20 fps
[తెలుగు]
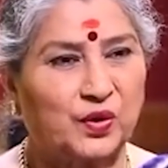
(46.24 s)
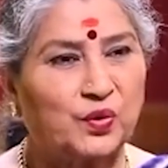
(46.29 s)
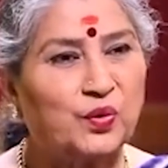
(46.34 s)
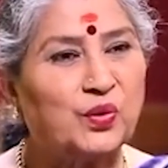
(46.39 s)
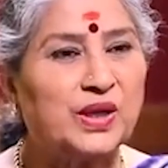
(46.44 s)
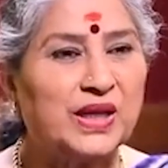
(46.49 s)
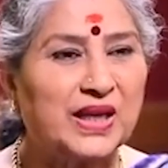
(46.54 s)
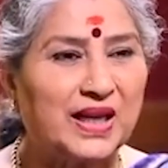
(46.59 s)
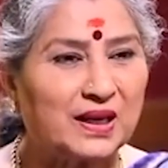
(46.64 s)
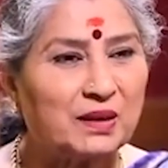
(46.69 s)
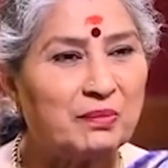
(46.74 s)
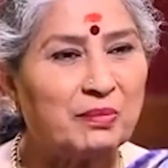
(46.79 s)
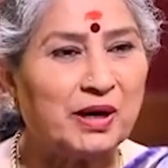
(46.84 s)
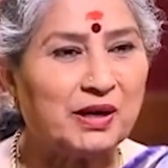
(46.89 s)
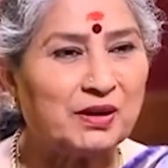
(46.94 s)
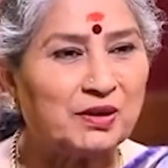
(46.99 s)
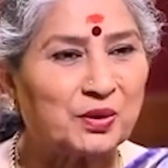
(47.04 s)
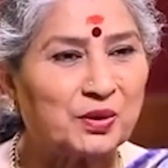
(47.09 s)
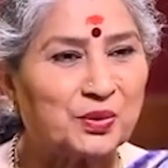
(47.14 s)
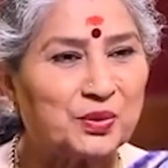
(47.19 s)
కొన్ని
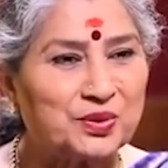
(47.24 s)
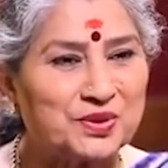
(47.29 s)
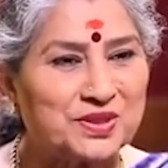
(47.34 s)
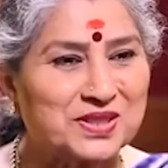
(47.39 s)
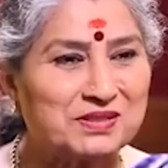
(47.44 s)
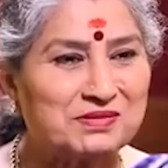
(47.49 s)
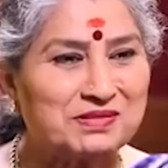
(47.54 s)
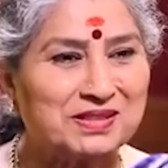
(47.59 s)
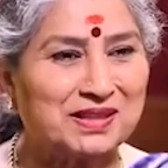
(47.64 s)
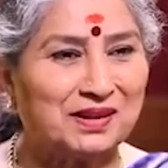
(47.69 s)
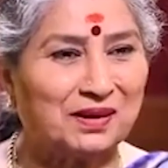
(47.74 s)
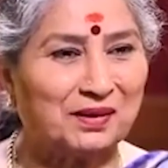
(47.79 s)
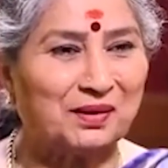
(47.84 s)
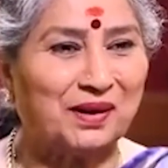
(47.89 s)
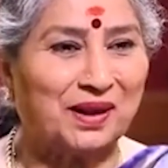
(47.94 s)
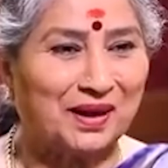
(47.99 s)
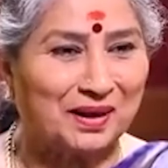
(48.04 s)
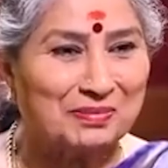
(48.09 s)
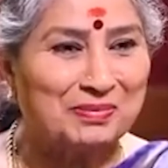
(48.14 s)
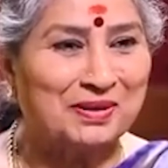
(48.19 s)
ఎడబాట్లు జీవితంలో
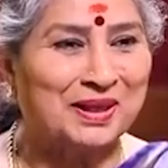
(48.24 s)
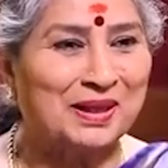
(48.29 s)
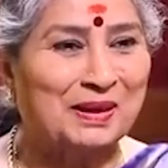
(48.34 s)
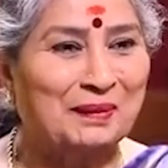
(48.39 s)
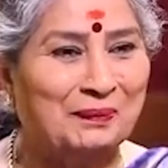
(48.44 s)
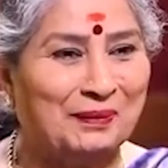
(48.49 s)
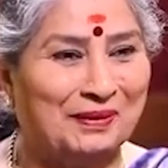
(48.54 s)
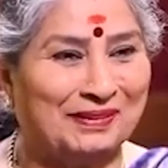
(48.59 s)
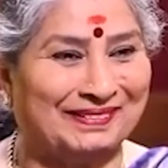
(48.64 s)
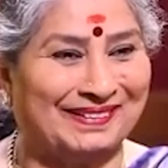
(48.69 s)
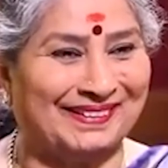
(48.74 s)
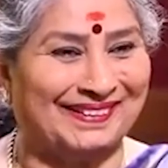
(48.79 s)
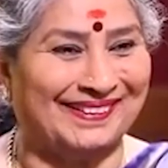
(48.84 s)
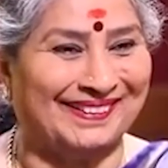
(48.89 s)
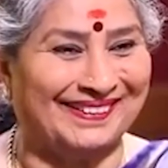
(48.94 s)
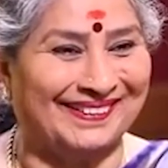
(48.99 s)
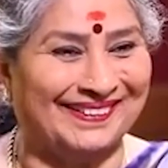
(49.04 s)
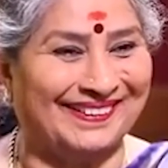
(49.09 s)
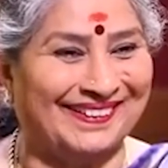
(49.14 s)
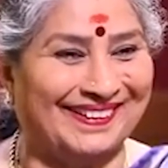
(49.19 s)
అలా మిగిలిపోతాయి
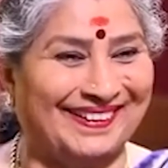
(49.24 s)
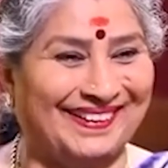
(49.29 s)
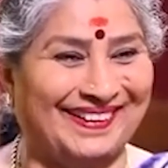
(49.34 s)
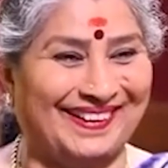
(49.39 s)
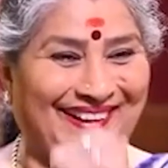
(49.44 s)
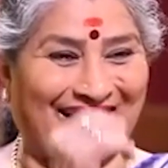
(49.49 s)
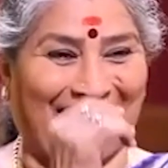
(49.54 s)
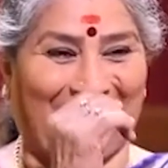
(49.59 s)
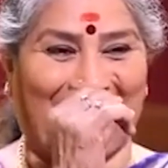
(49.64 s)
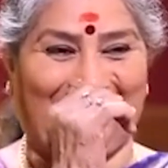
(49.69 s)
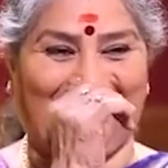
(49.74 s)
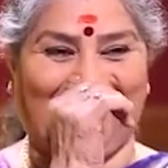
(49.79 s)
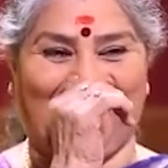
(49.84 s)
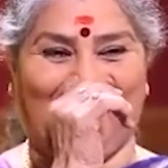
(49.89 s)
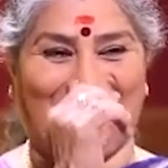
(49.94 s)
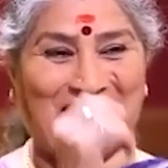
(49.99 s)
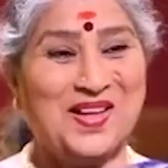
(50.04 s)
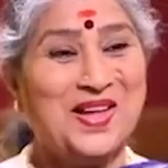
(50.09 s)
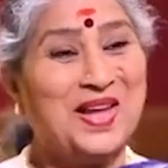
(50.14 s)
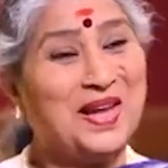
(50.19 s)

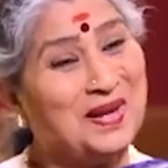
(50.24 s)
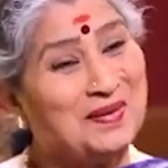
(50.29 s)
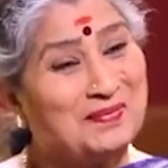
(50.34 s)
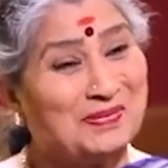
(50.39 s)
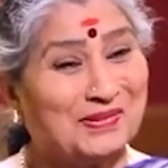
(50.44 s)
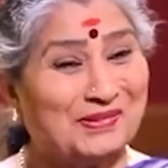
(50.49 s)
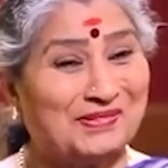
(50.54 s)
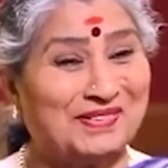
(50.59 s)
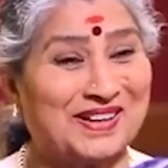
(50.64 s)
ఇప్పుడు